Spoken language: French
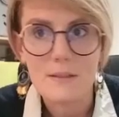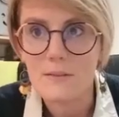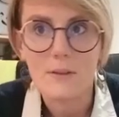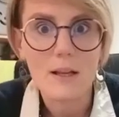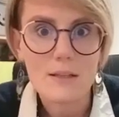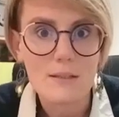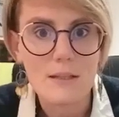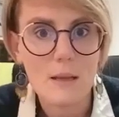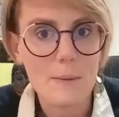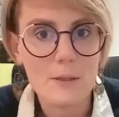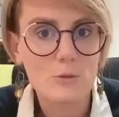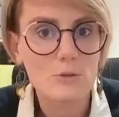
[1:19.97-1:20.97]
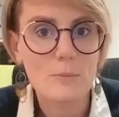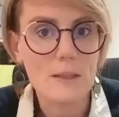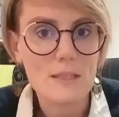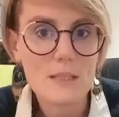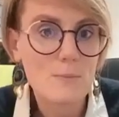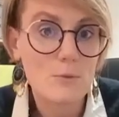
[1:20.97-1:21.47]
voilà, il n'a pas
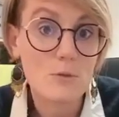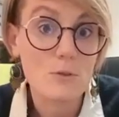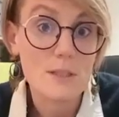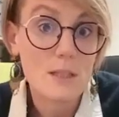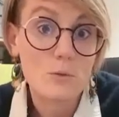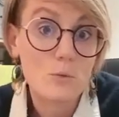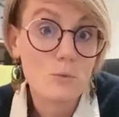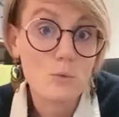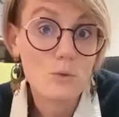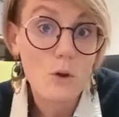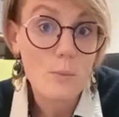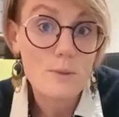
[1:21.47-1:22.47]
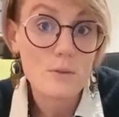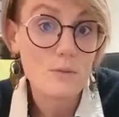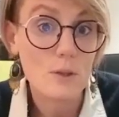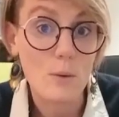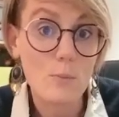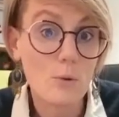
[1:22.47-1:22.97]
l'automatisme de dire non tout le temps, parce que
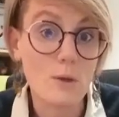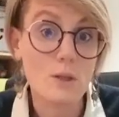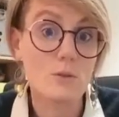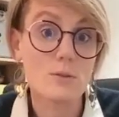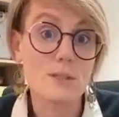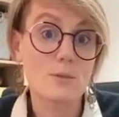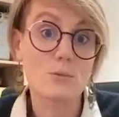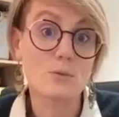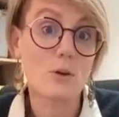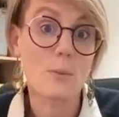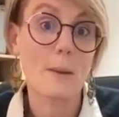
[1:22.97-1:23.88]
finalement, pourquoi il le dit tout le temps